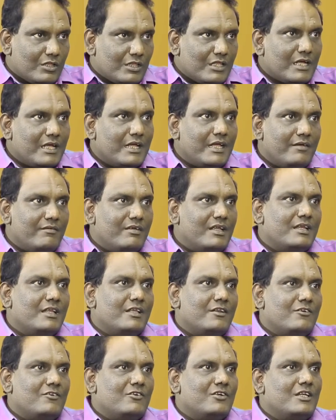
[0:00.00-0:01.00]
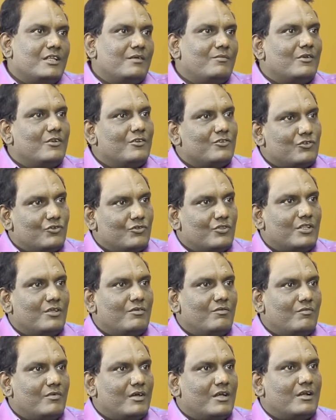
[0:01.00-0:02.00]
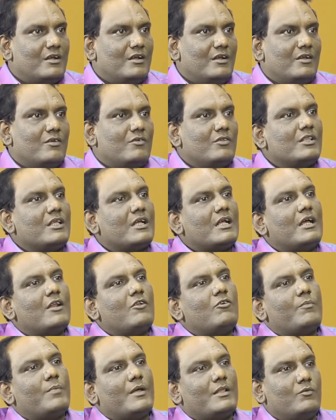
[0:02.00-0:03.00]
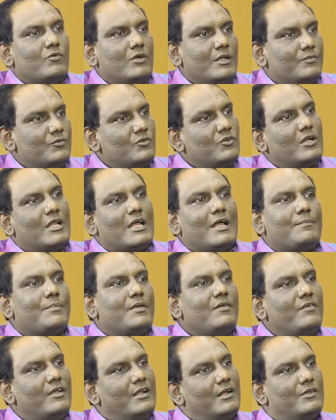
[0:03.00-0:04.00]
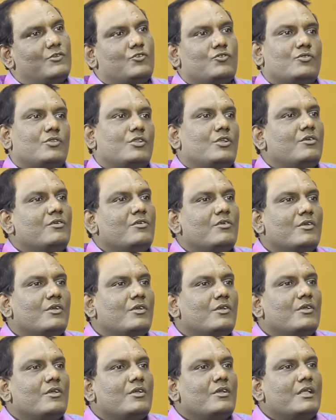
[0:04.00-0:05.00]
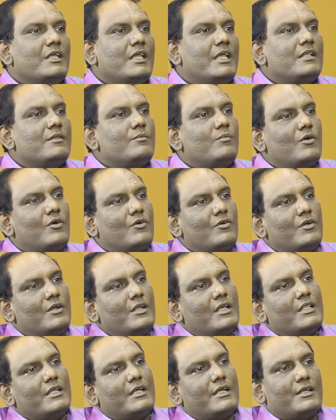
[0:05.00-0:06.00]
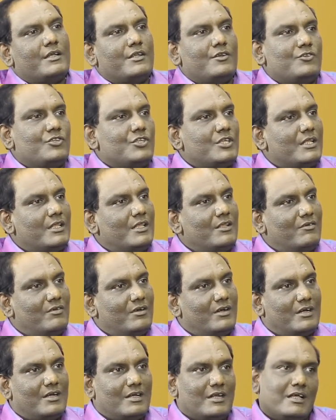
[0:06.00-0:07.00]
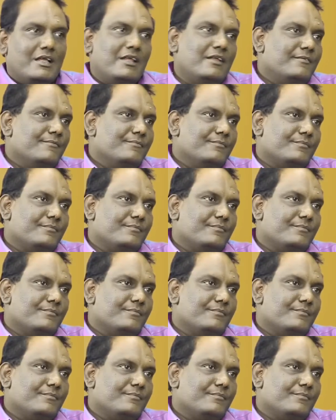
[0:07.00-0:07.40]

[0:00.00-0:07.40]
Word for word: కొత్తగా ఏమైనా రెండు టీములు చూద్దాం వాటిని కొంతకాలం పదమూడు ఎపిసోడ్లు ఆపి వీళ్ళకి చూద్దాం ఏది బాగుంటే అది కంటిన్యూ చేద్దాం అన్నట్లుగా